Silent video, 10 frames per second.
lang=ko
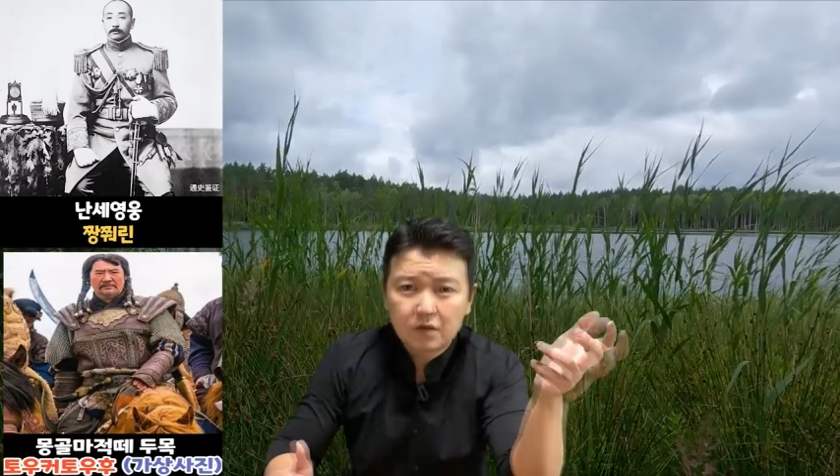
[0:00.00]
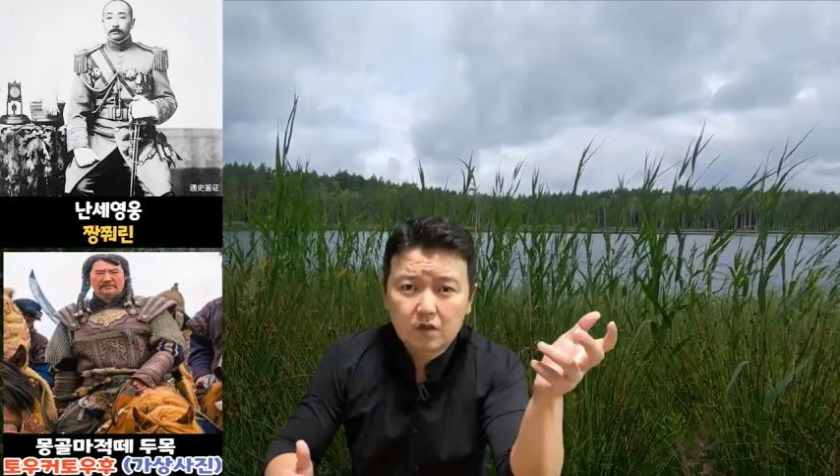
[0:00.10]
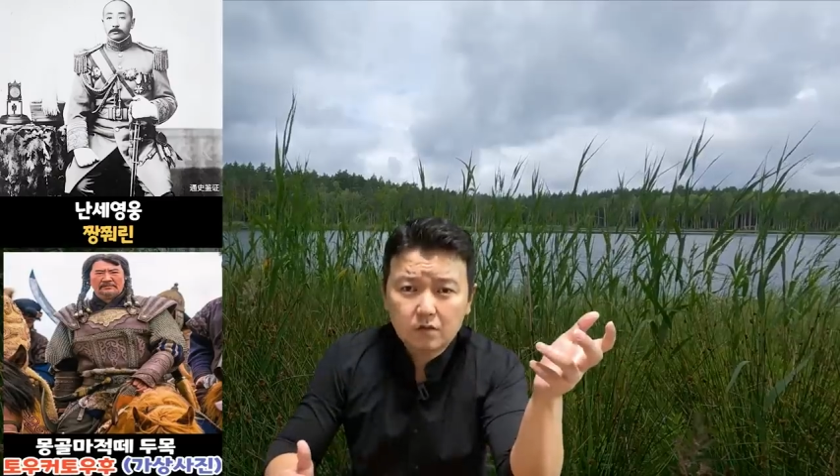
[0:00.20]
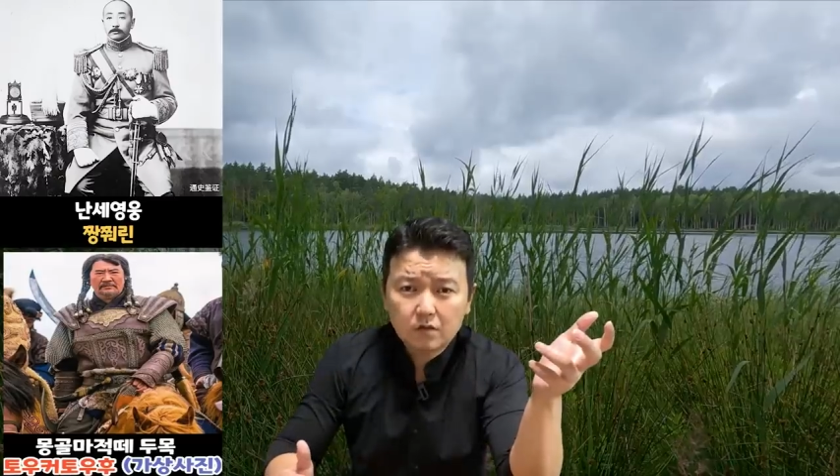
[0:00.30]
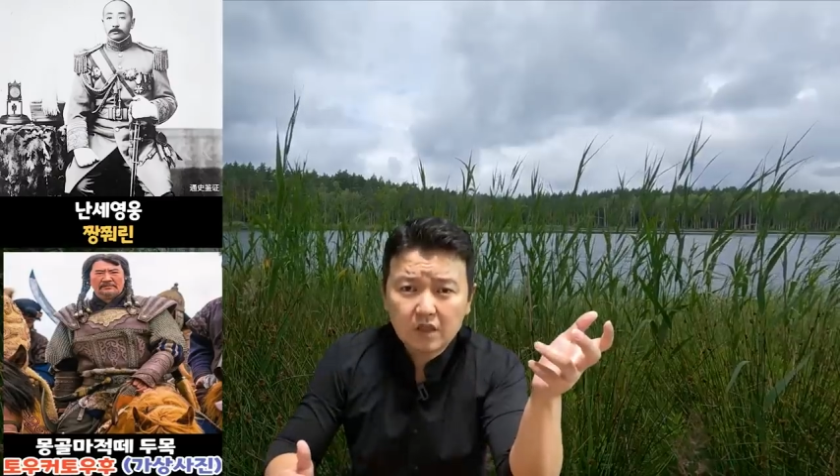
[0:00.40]

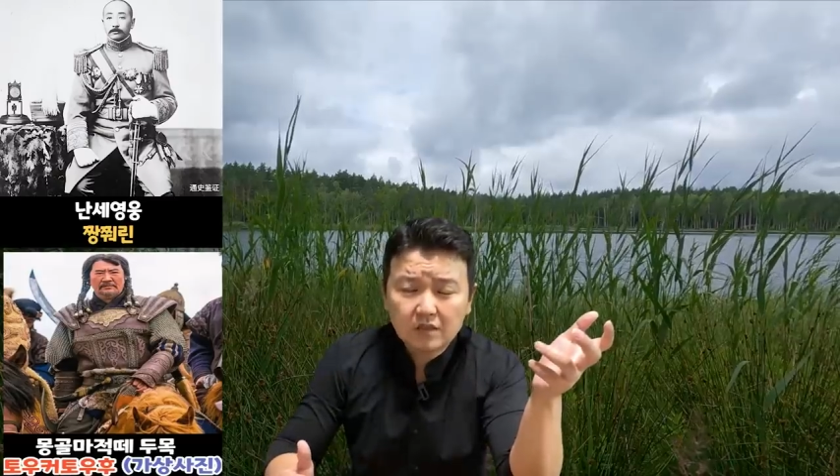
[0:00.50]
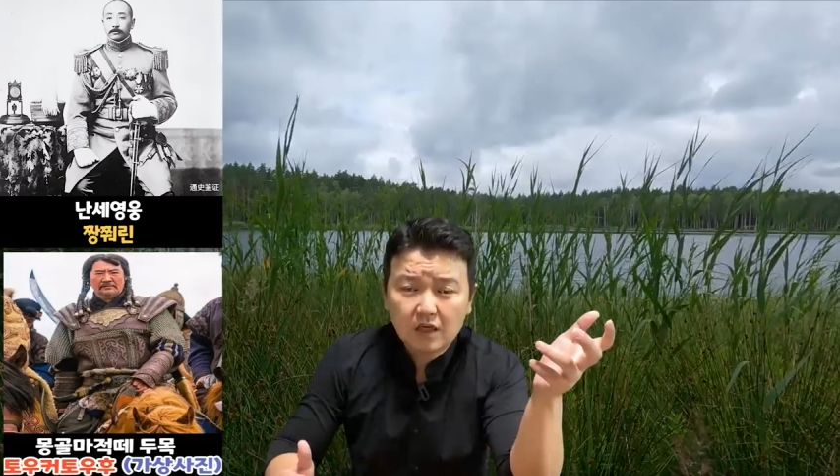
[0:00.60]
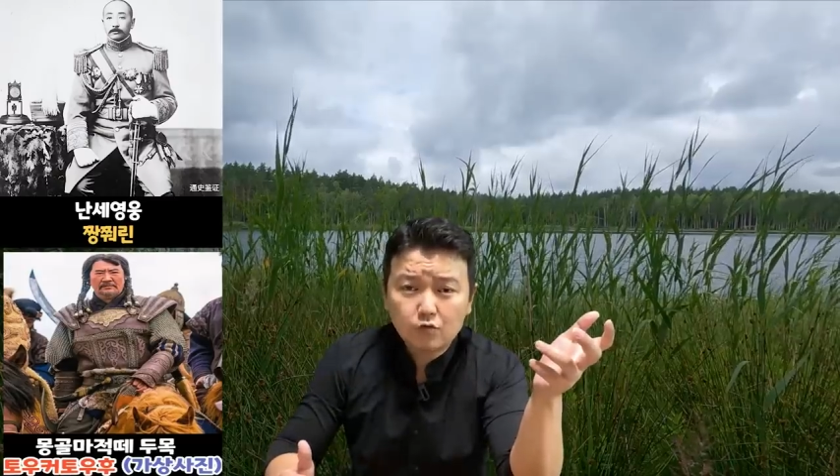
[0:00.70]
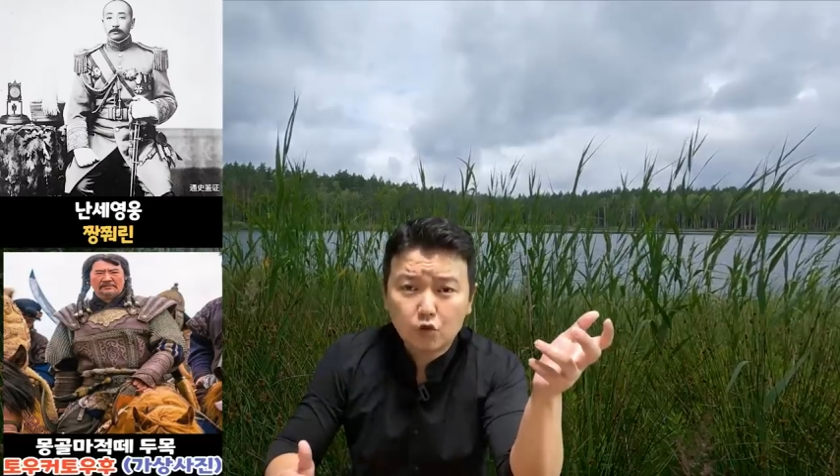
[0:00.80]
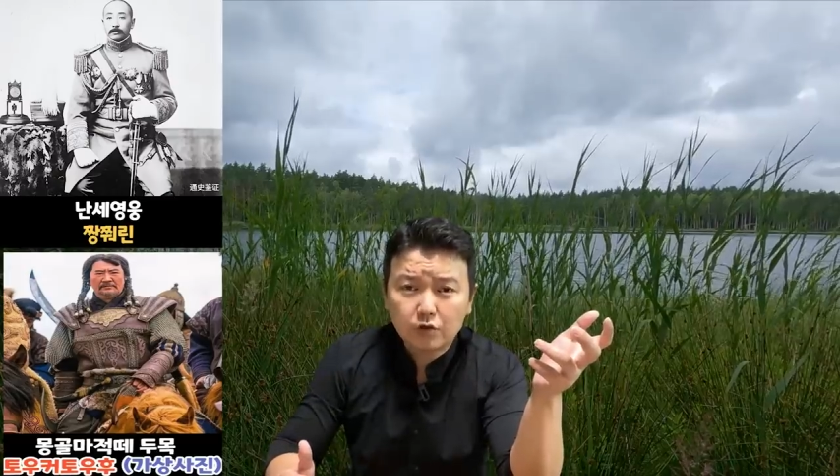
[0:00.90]
그러자
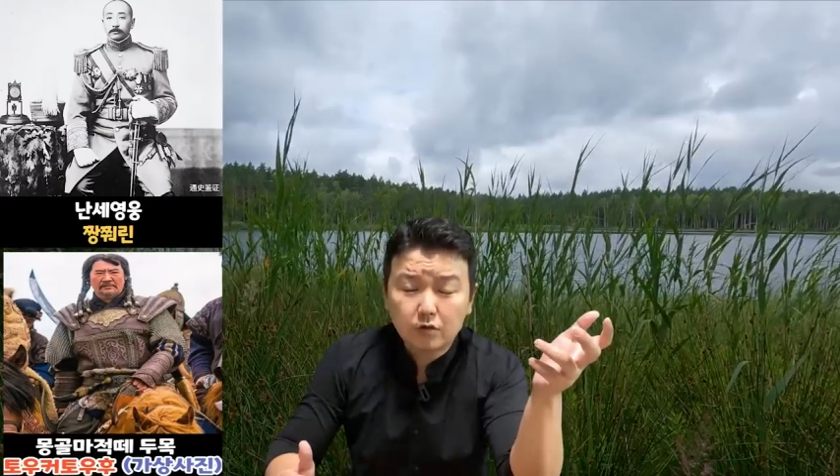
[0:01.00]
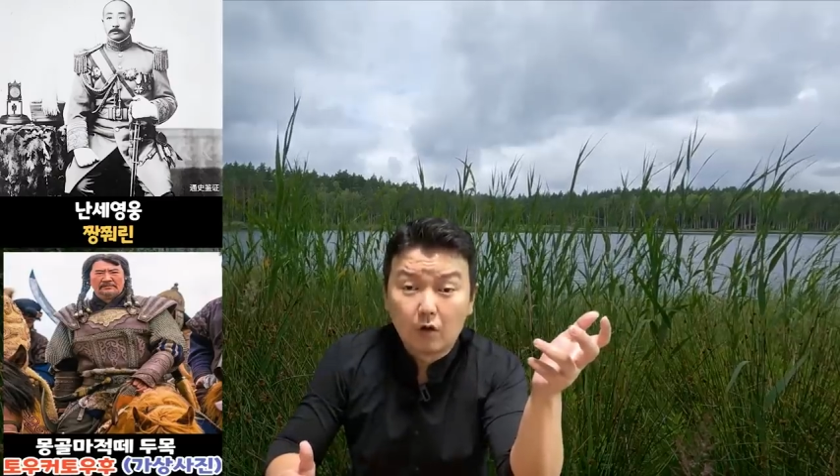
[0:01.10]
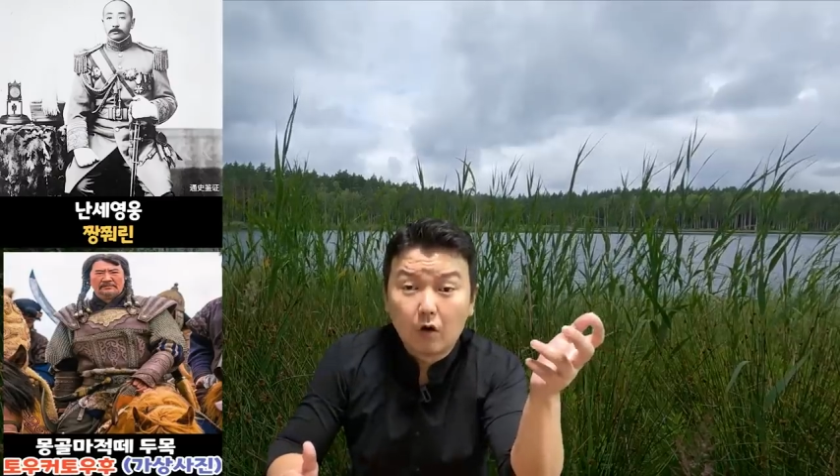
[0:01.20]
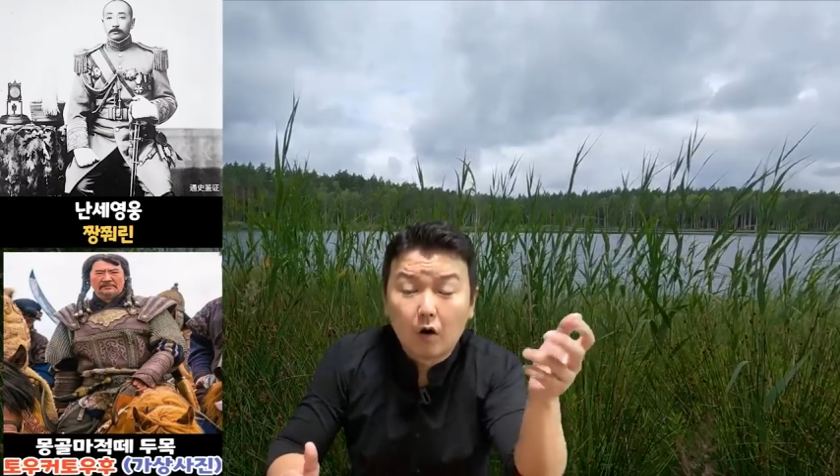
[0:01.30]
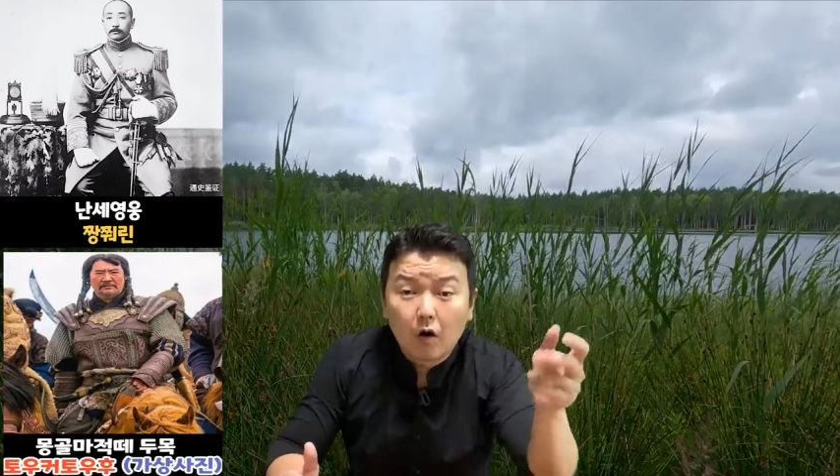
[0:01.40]
짱조리는
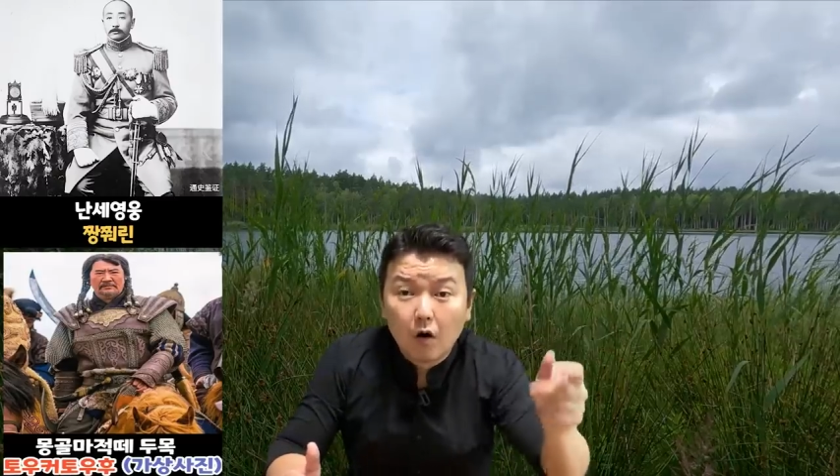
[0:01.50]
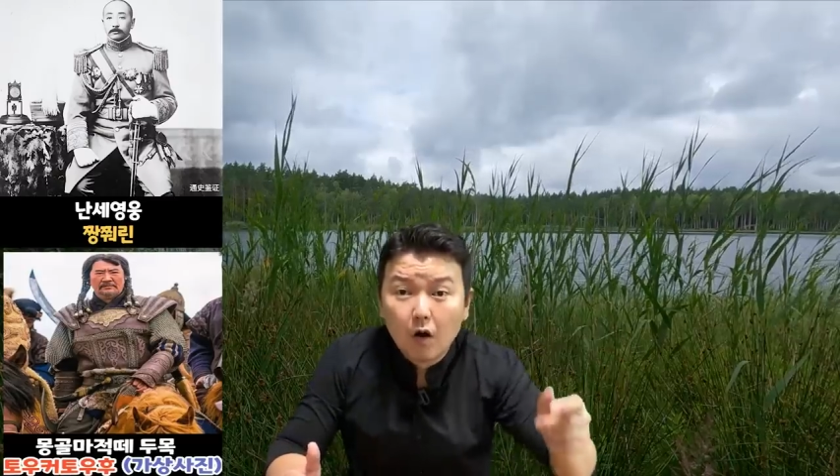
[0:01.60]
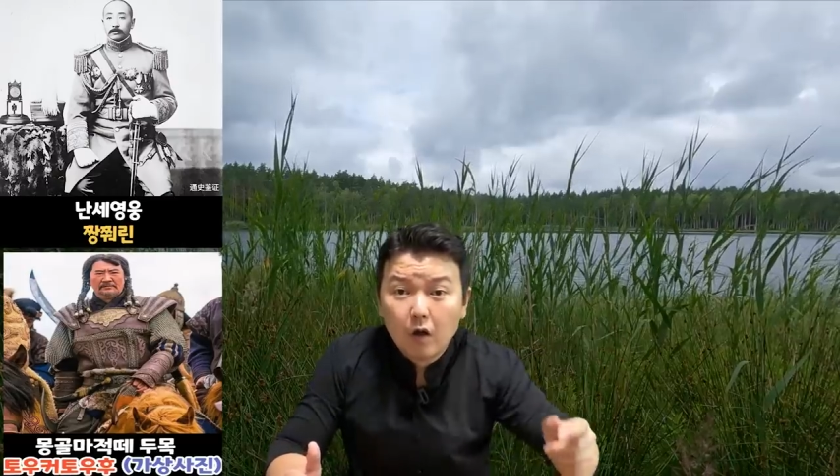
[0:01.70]
어어